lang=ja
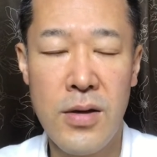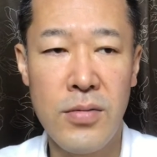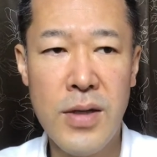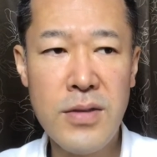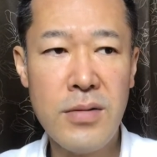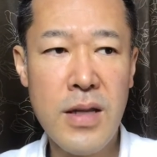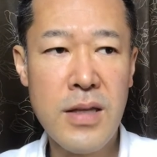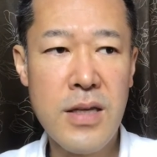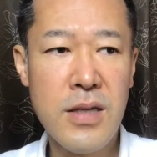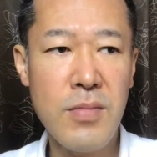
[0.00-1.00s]
忘れ
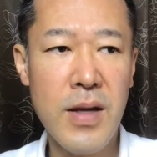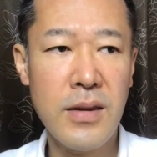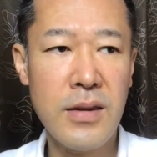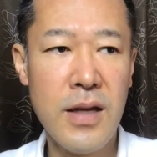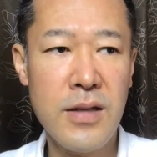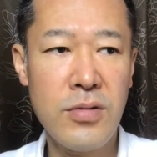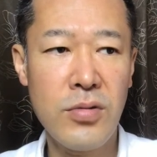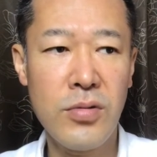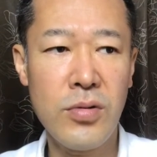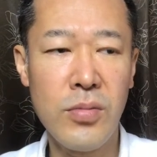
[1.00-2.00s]
てしまったりす
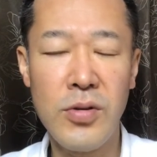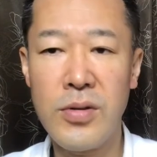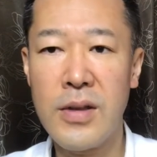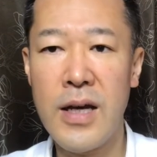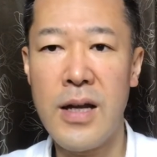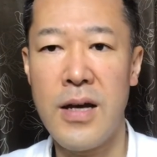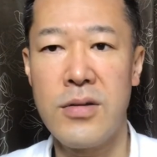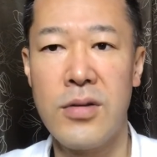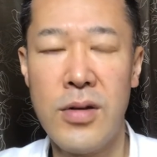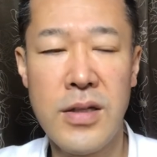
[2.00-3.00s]
るともったいないん
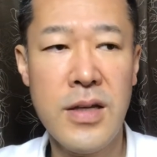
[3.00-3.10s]
ですよね。